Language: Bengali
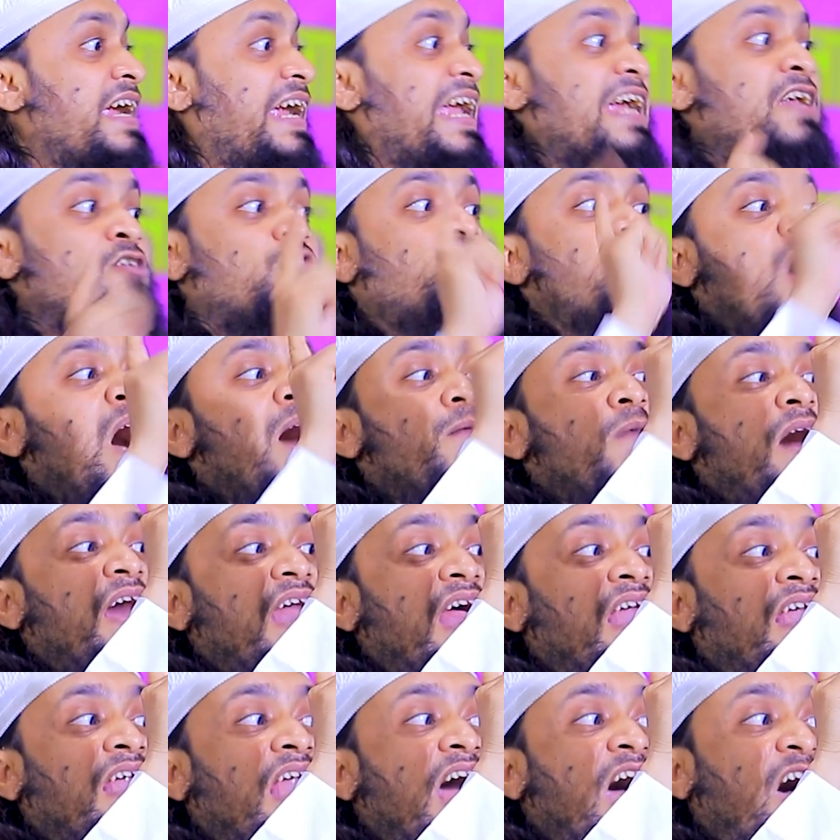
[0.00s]
কিন্তু আমার
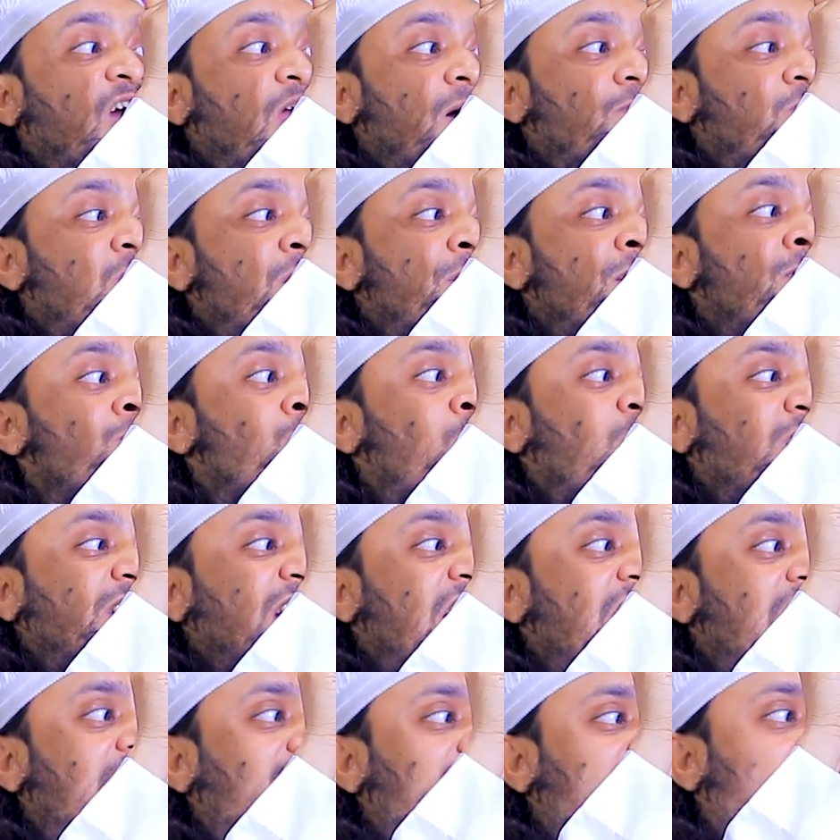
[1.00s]
আল্লাহ হারাপ
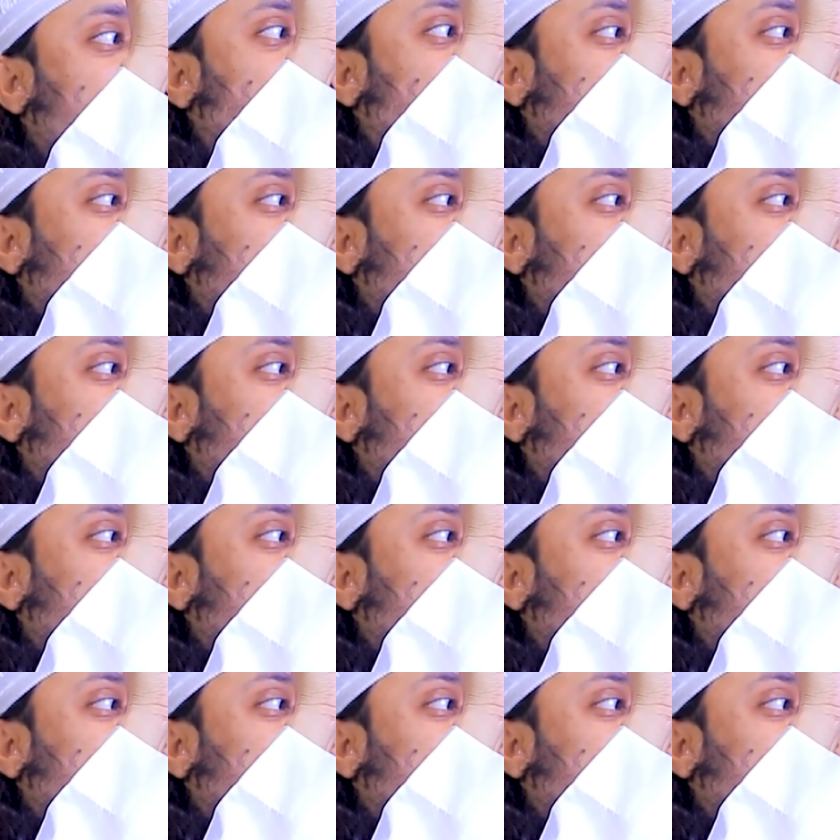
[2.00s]
মজার একটা